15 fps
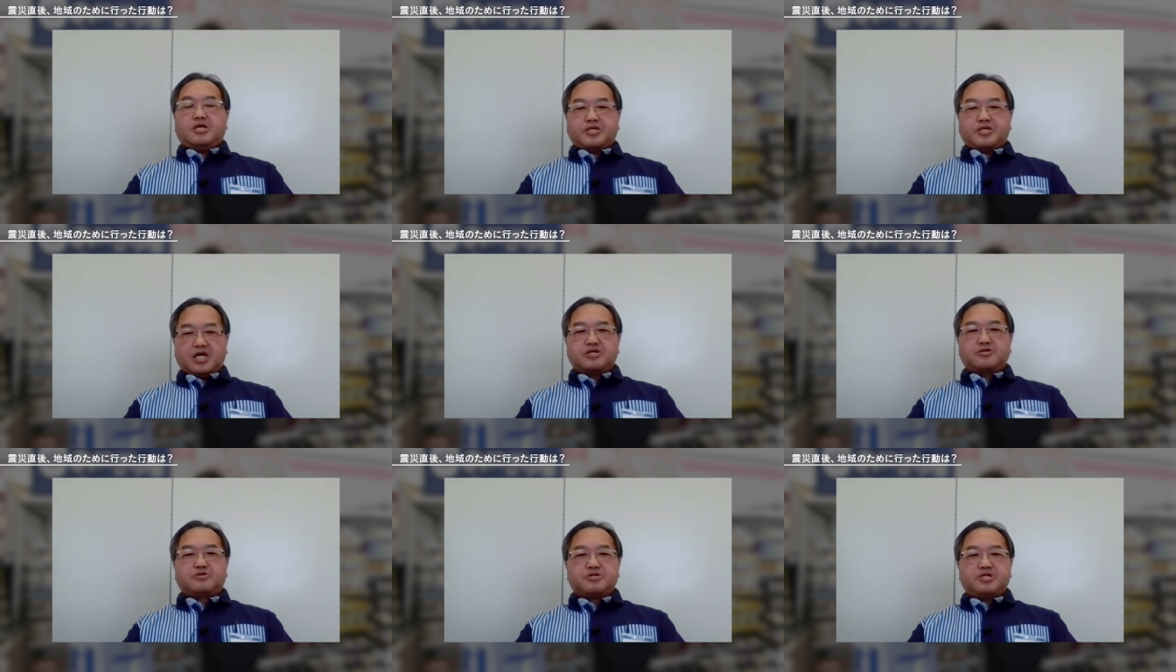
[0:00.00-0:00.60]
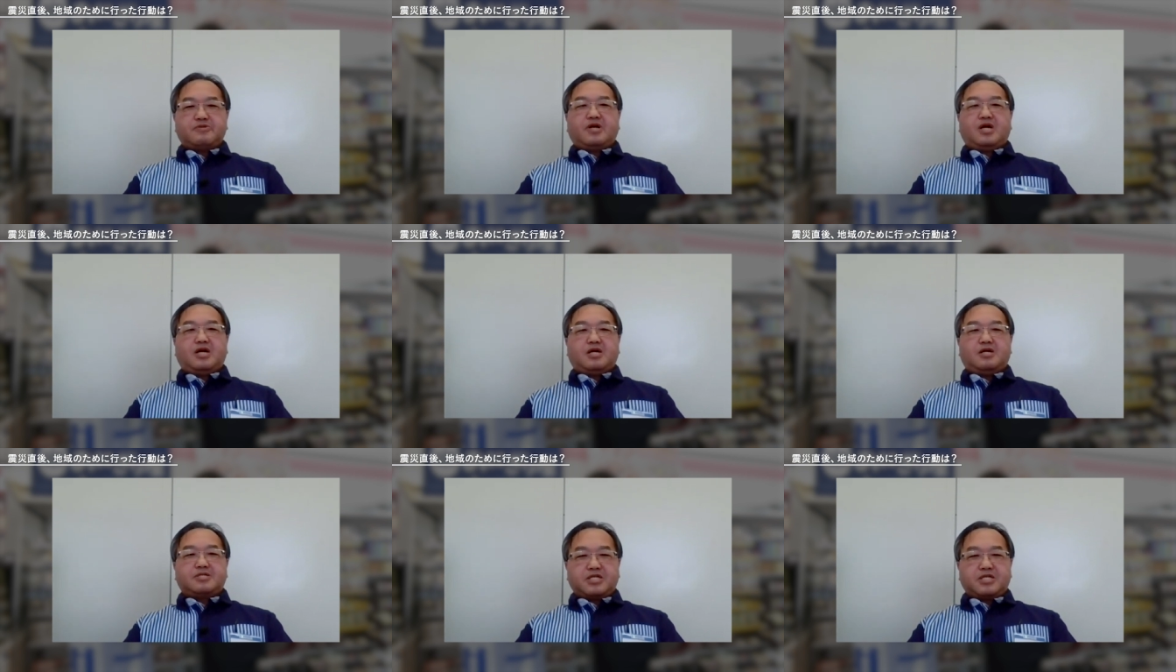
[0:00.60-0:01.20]
大量に
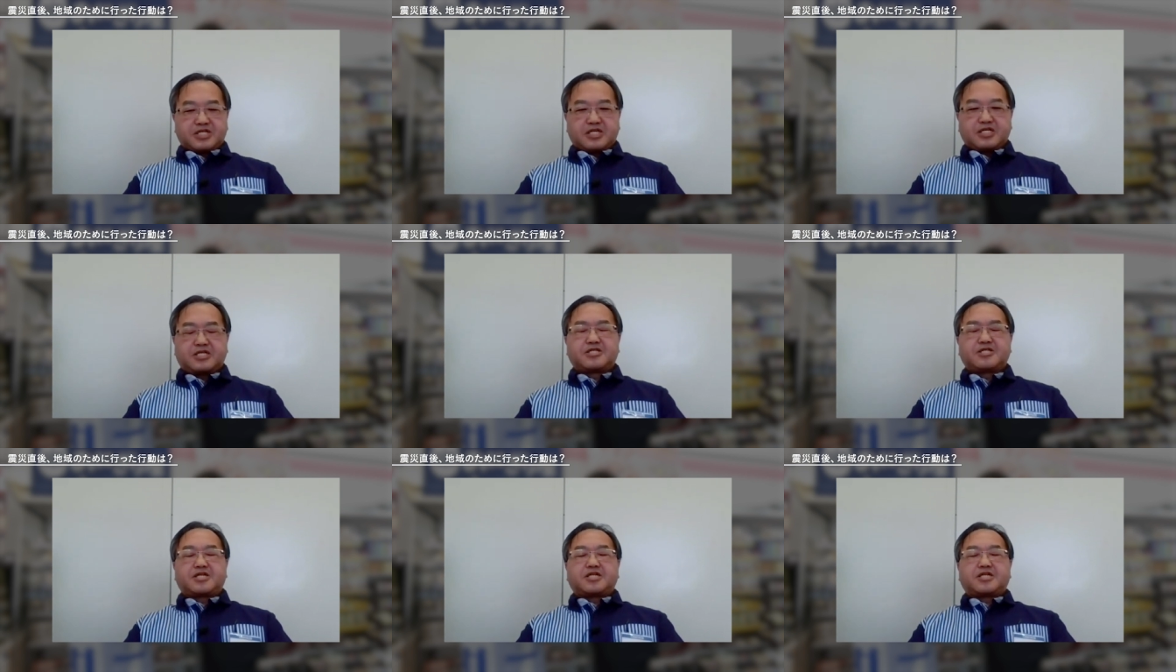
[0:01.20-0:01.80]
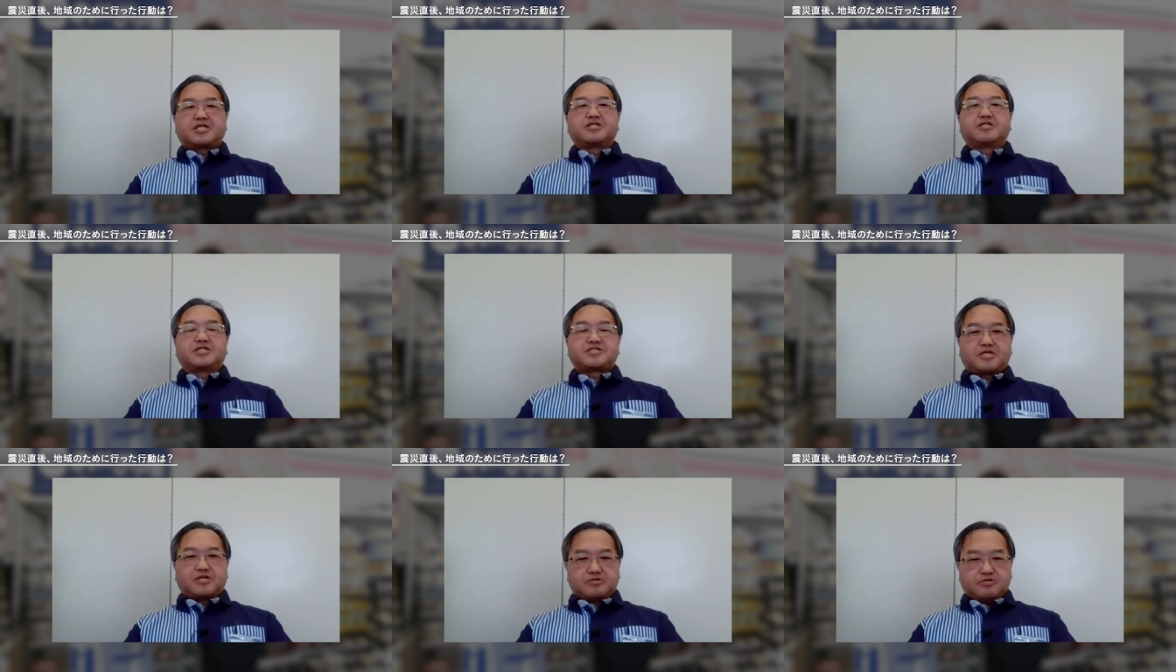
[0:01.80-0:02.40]
は入れていただけたん
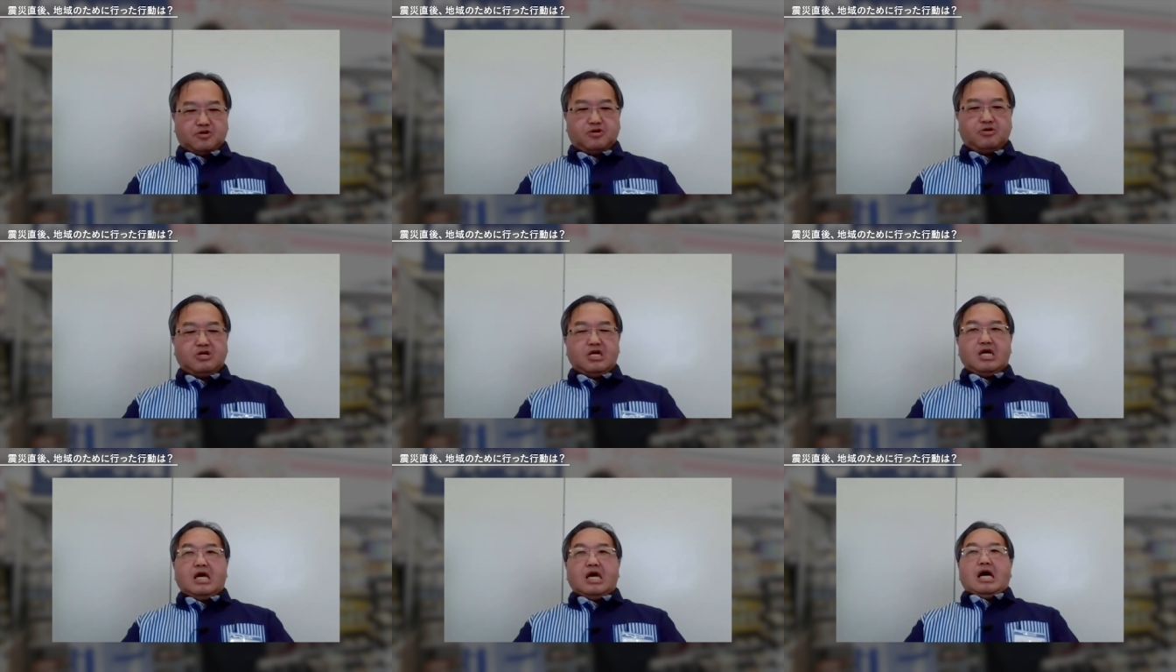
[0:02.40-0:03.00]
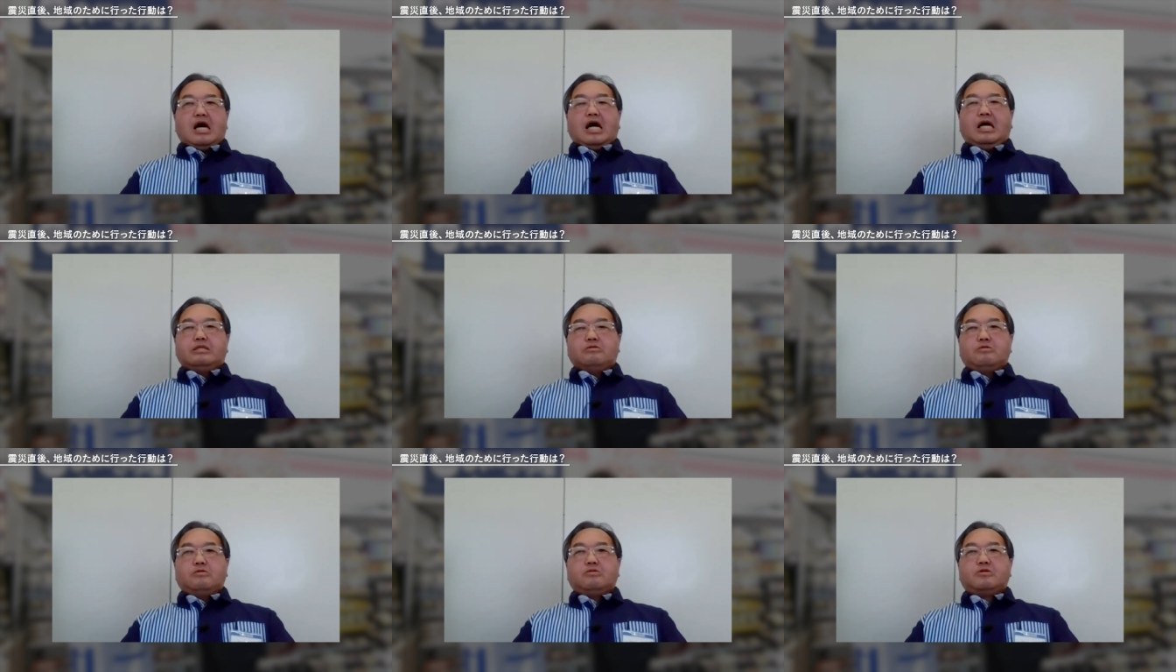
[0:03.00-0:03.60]
ですけどあ
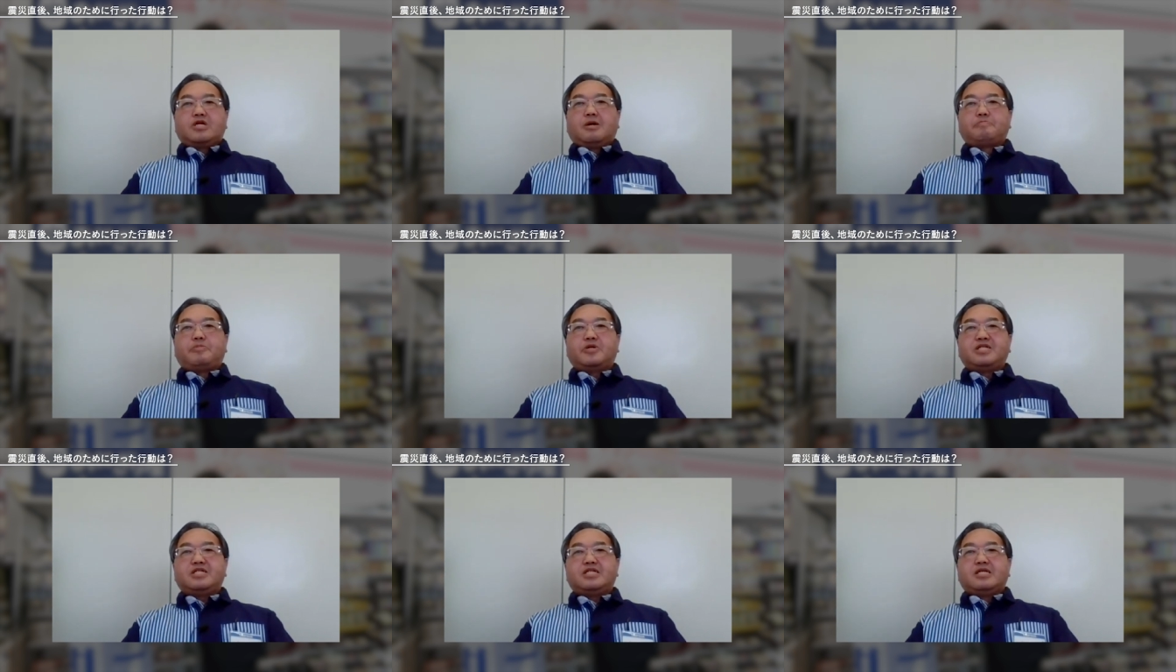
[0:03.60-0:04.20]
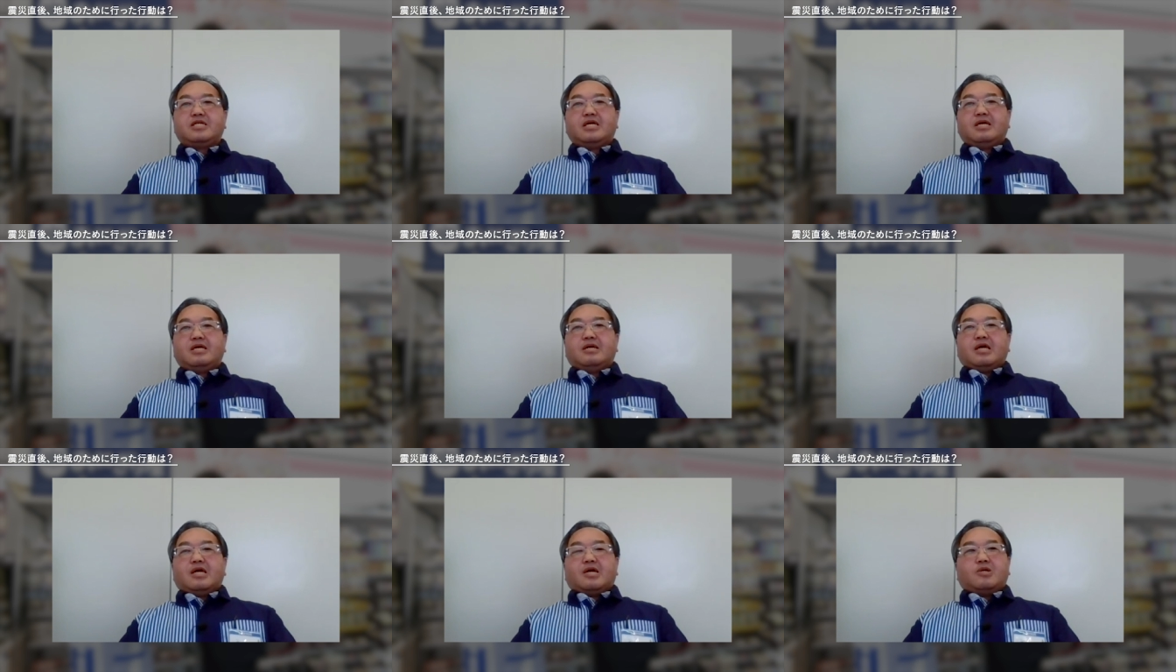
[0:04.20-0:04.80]
のやっぱり
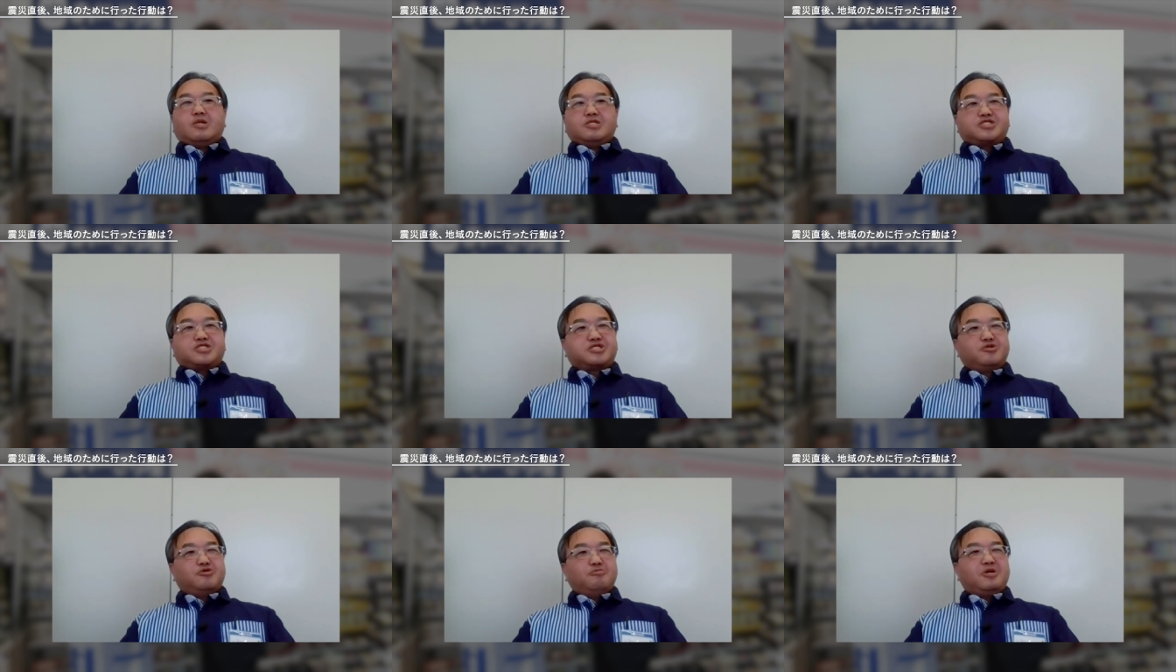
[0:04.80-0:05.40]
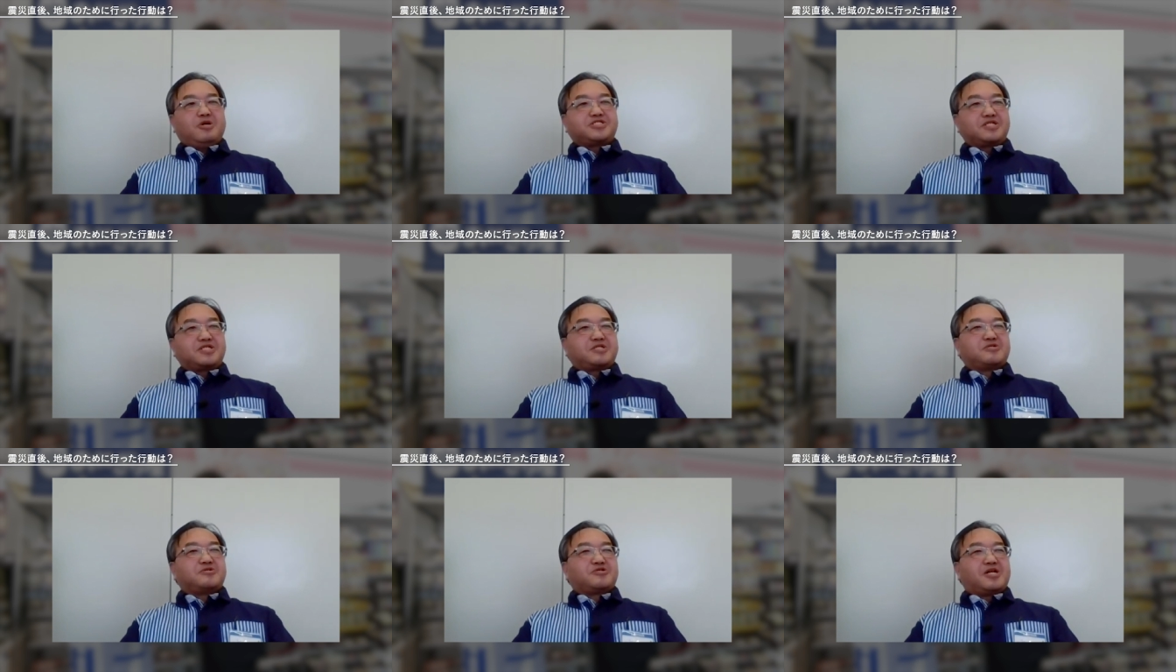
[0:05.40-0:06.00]
白飯っ
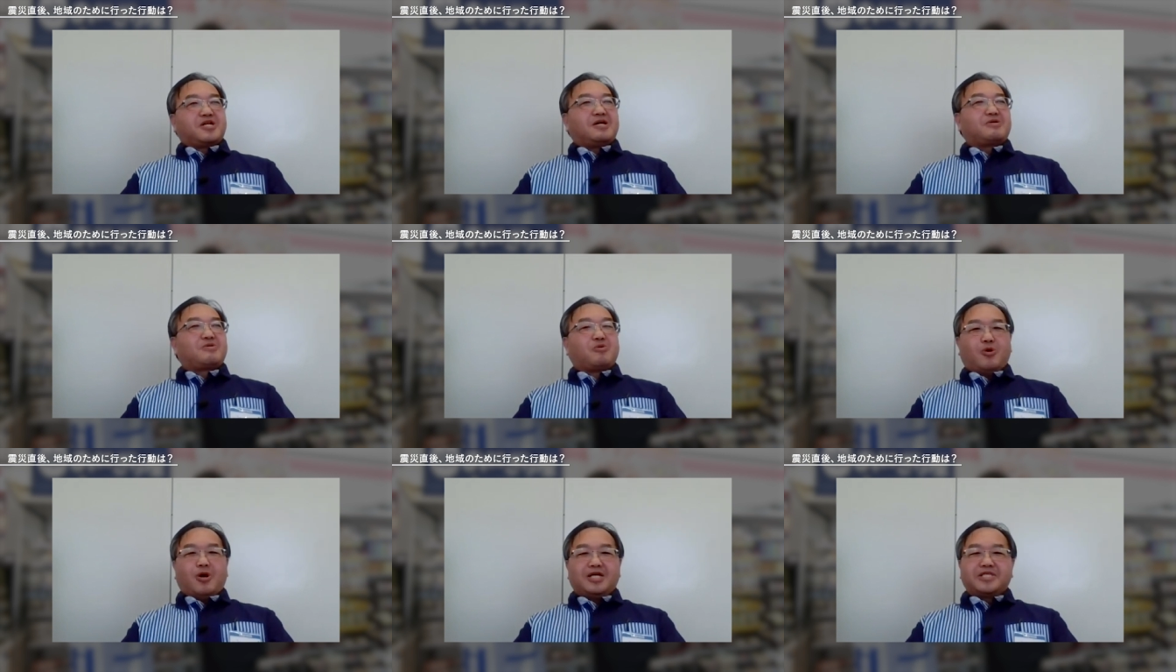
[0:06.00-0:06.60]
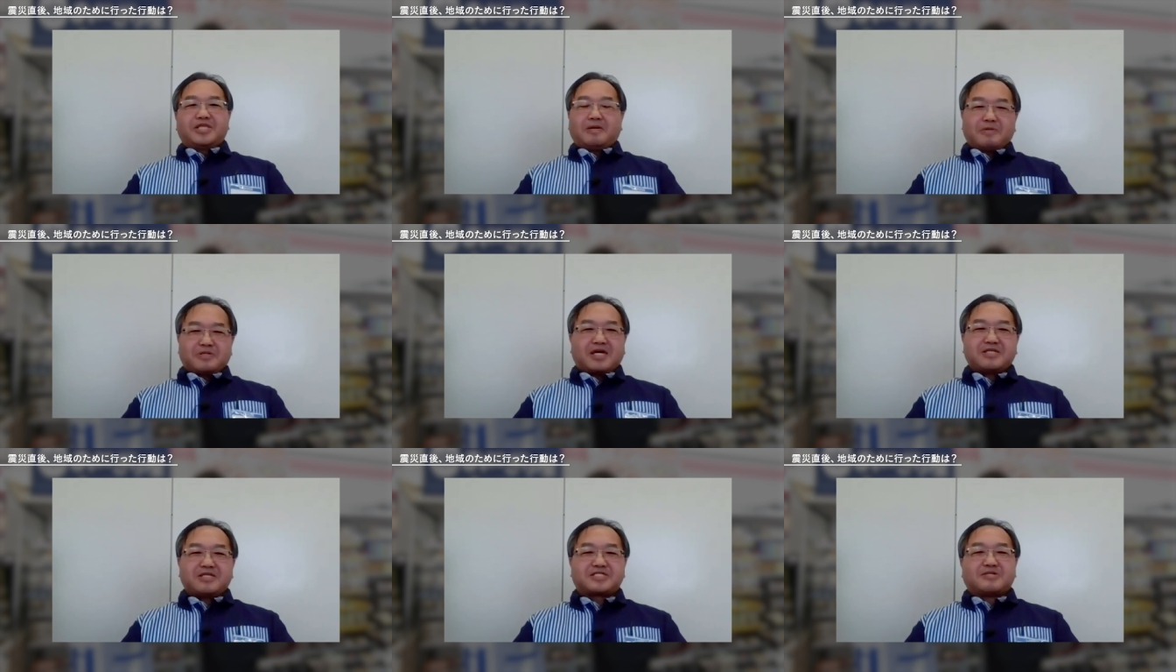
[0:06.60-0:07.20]
ていうかご飯食べ
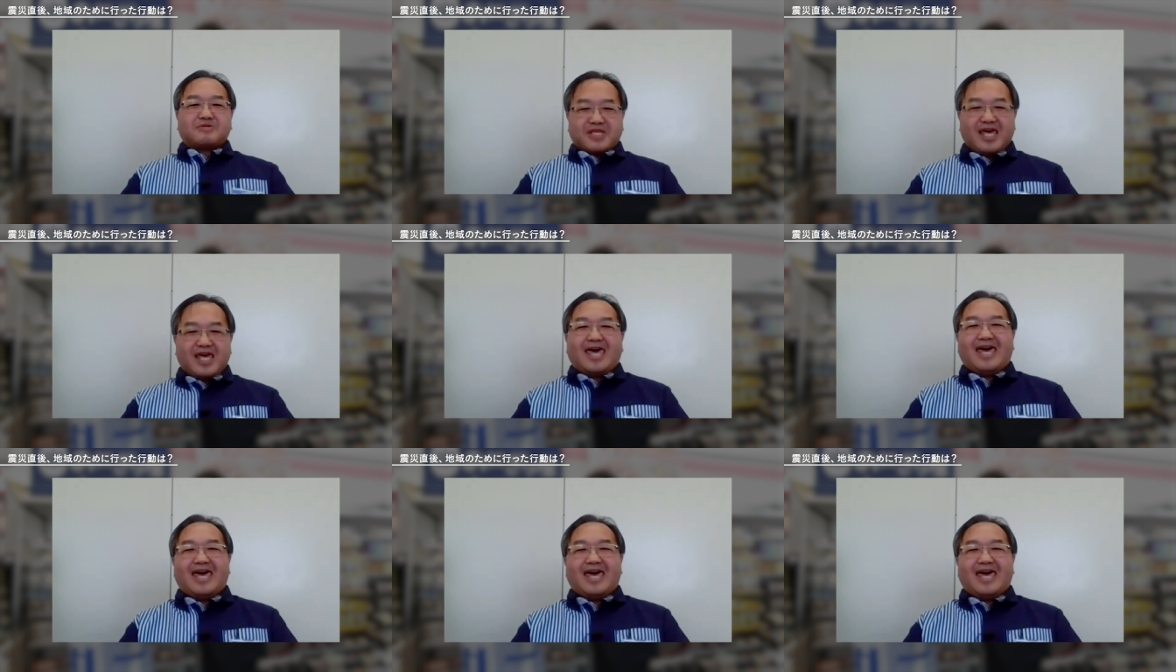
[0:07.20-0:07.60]
たいですよね